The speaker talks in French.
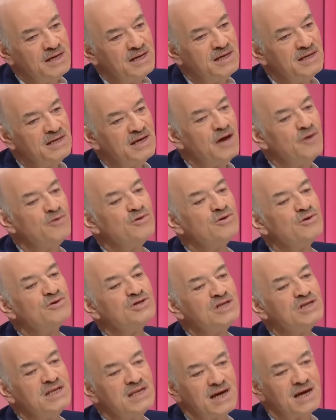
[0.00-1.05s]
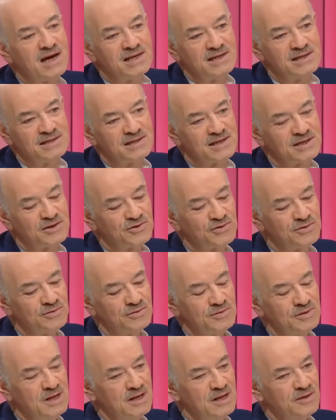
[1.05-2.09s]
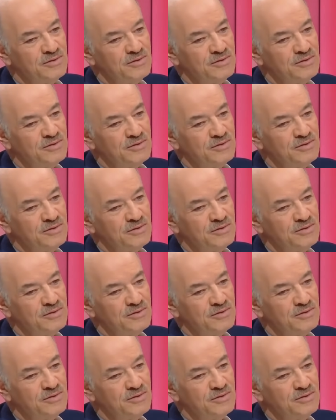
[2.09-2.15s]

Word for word: Il y a une généralisation,